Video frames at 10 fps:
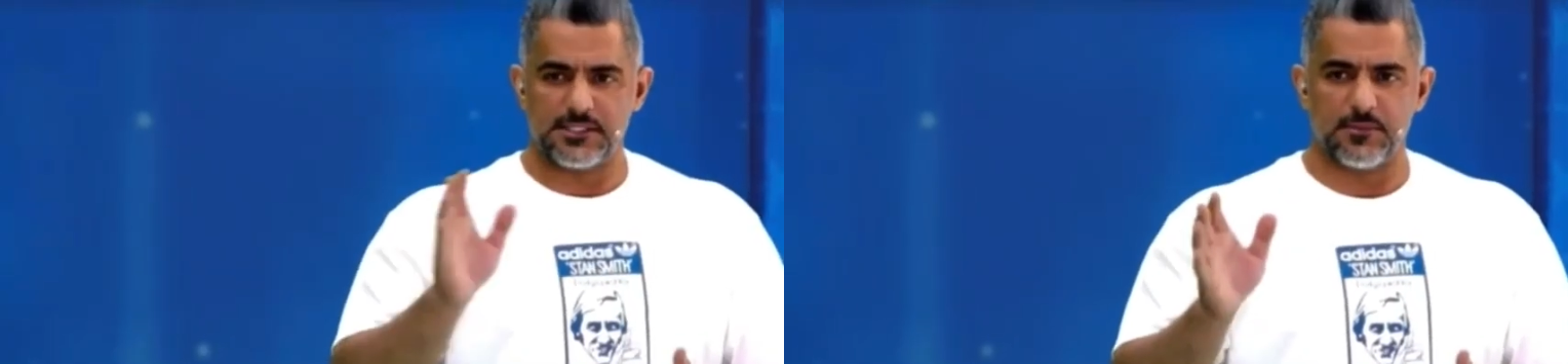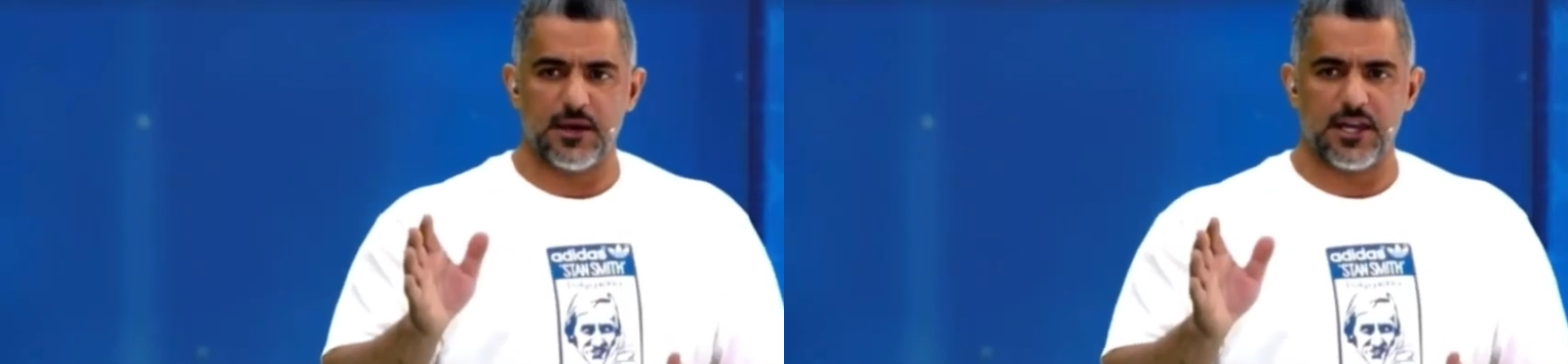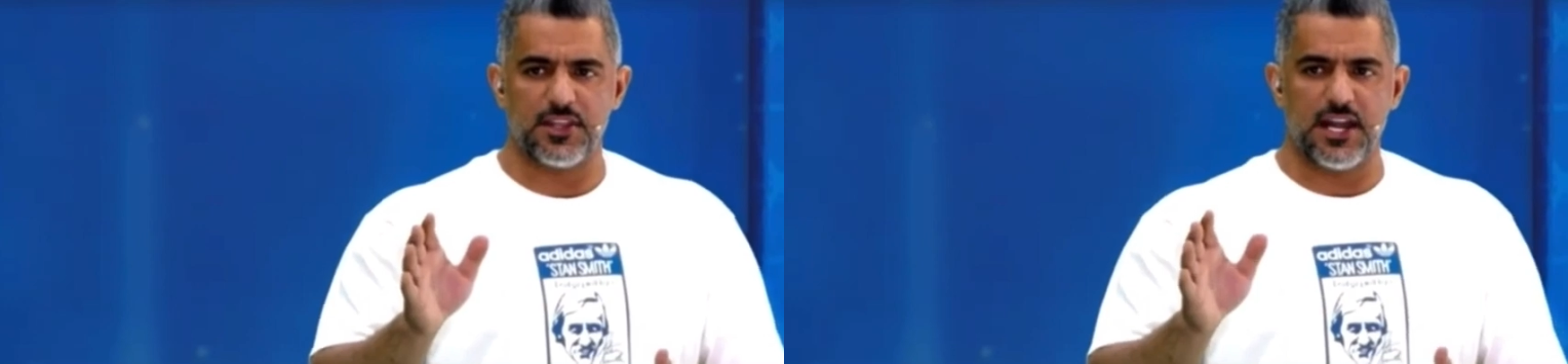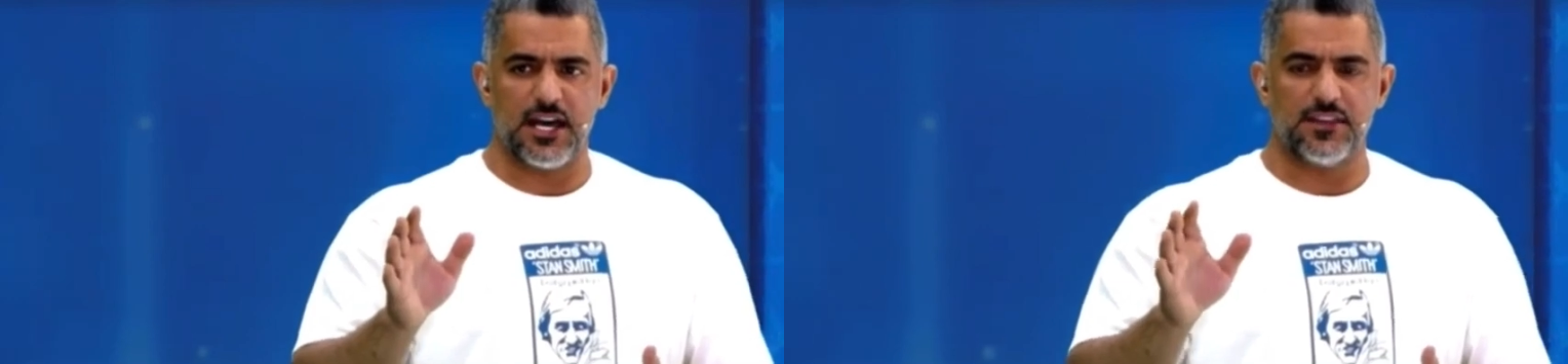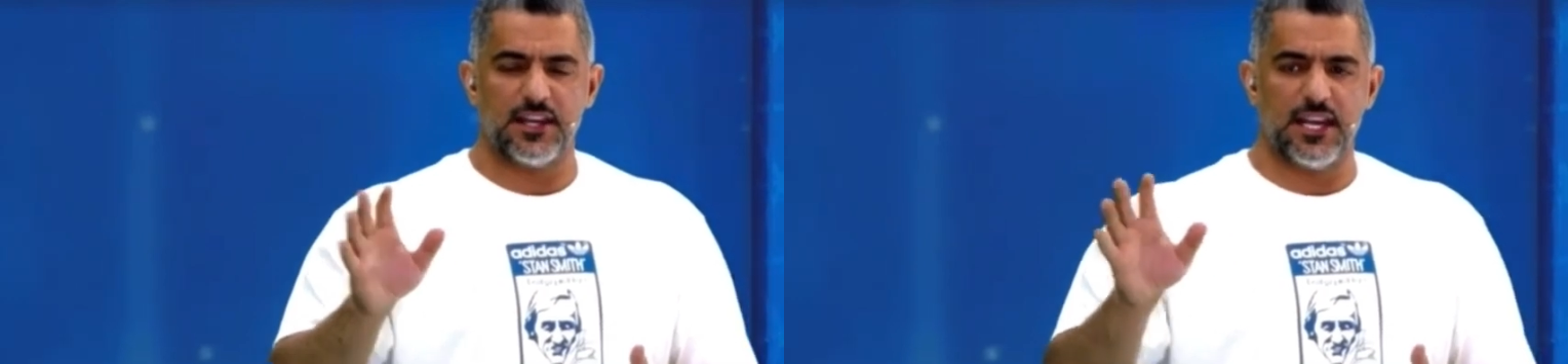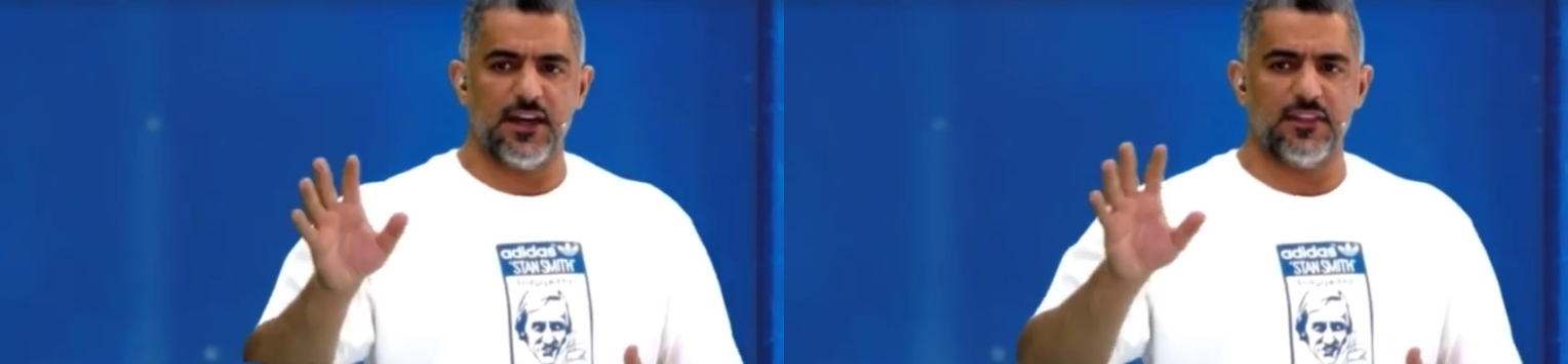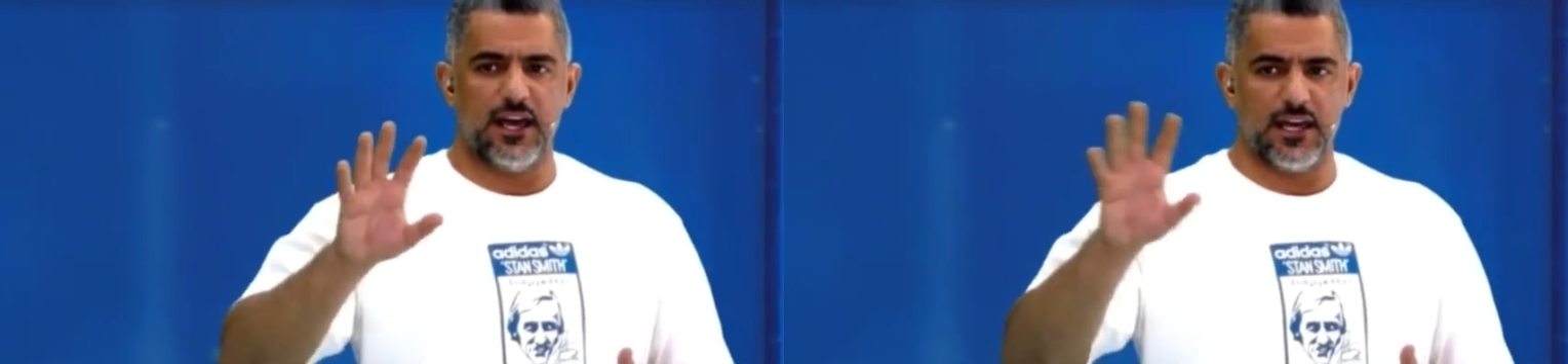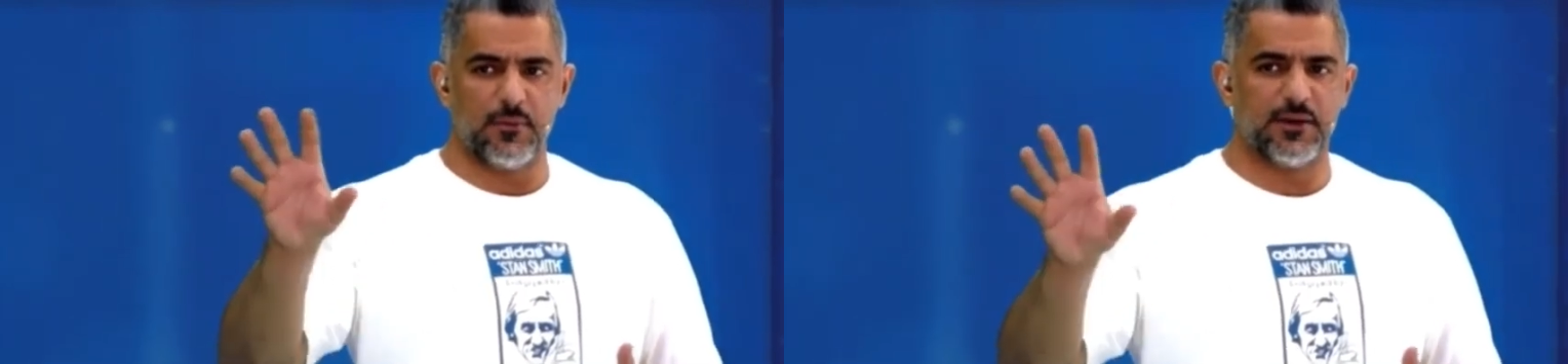بس باثناء هذه
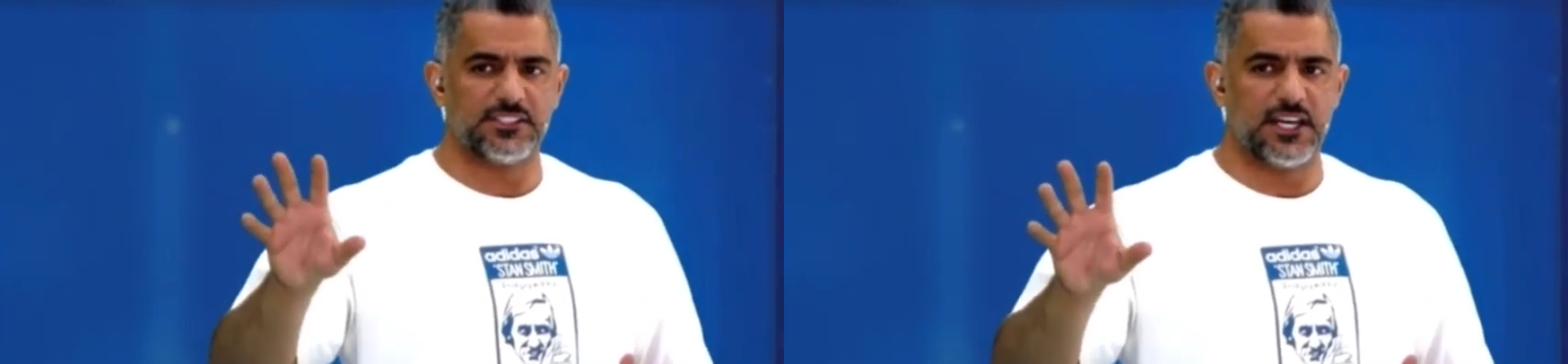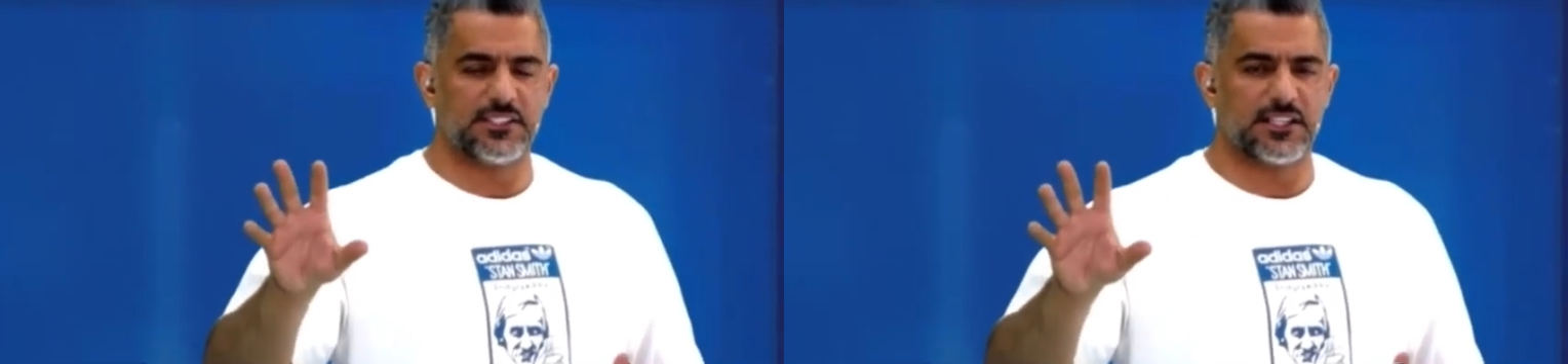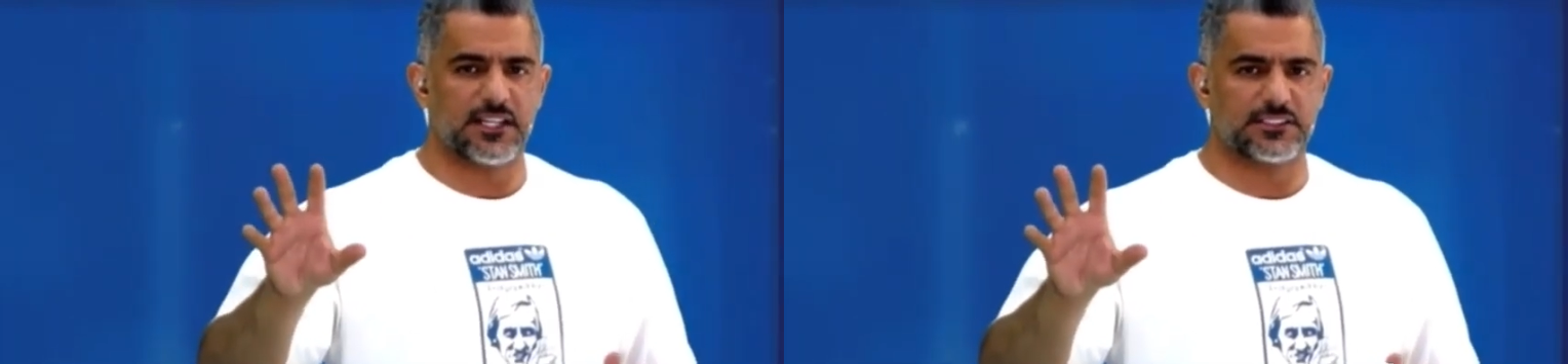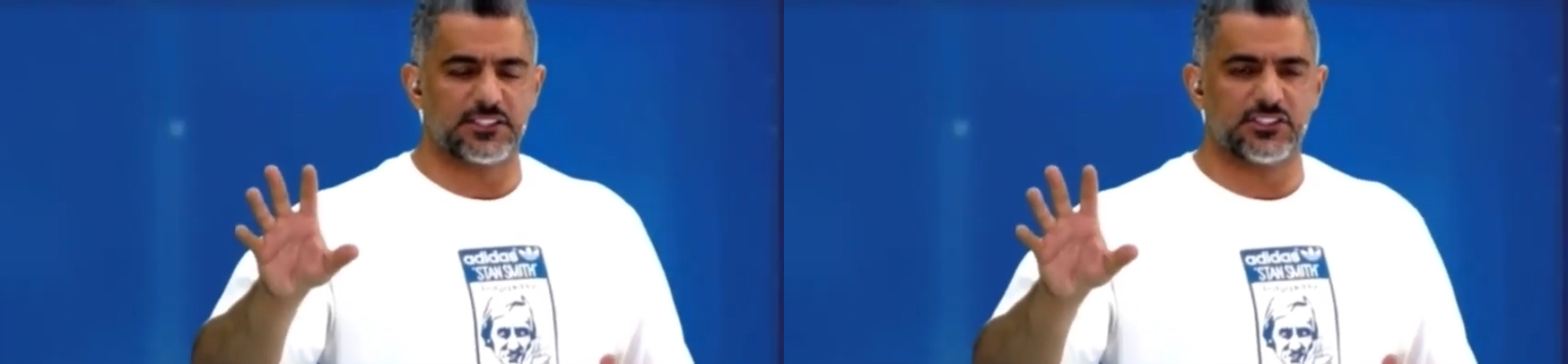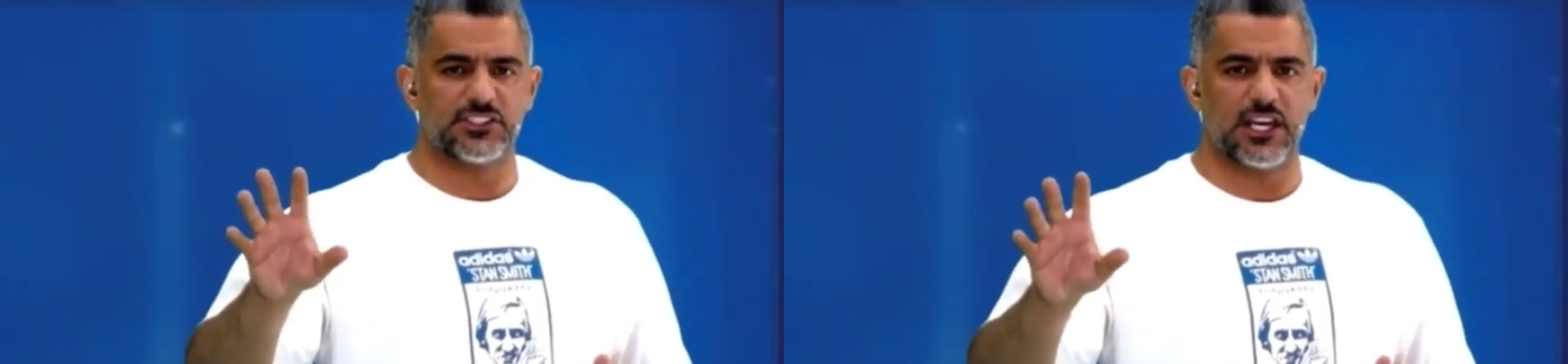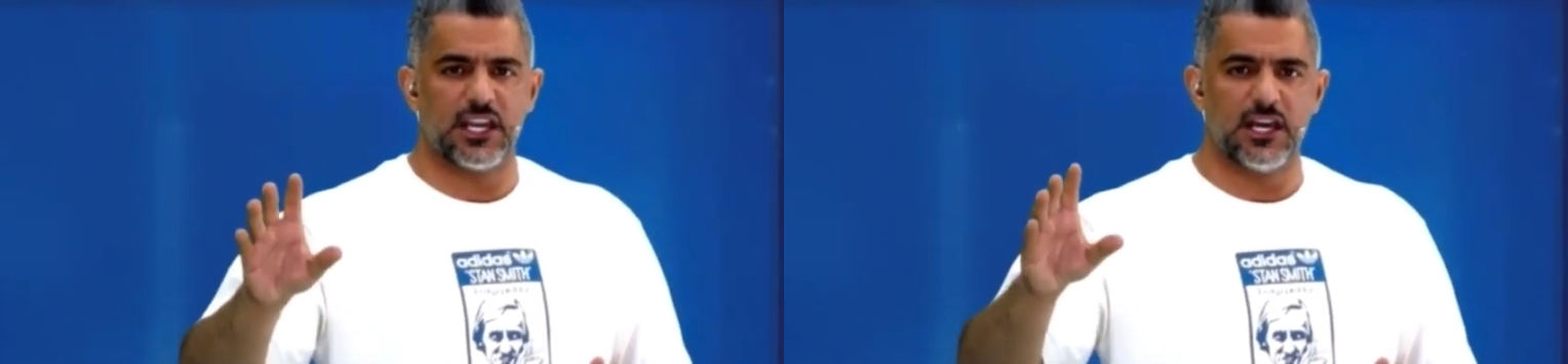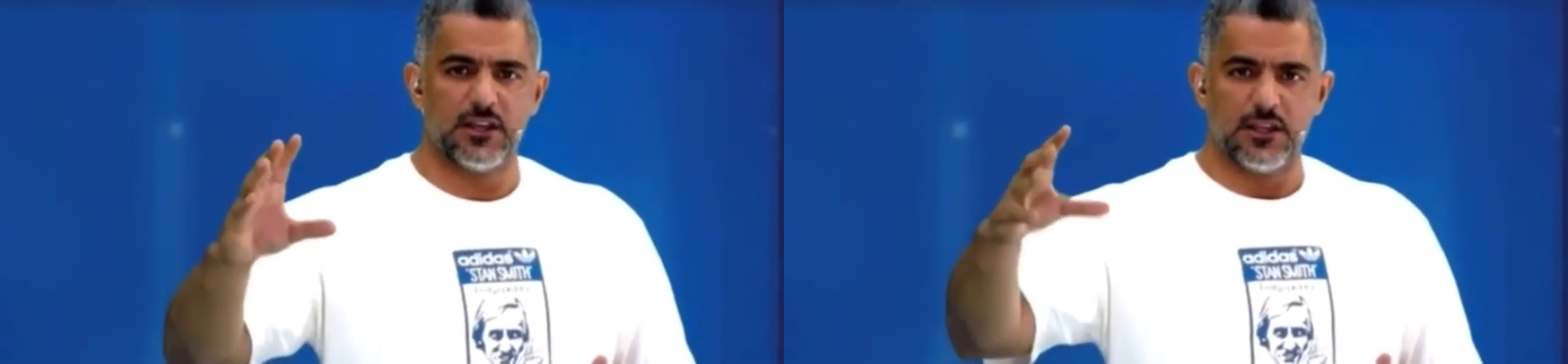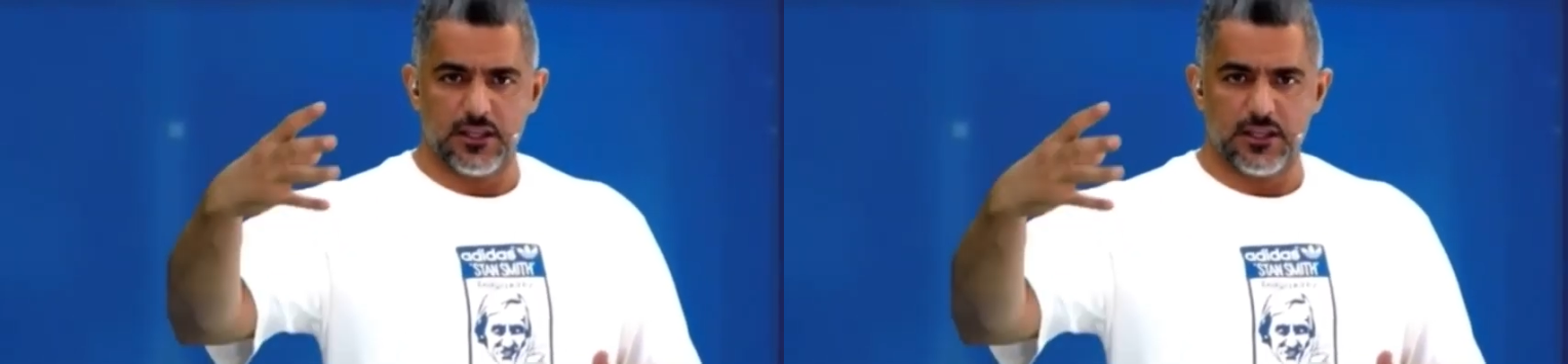اللحظه على ما نجهز لقطه ان شاء الله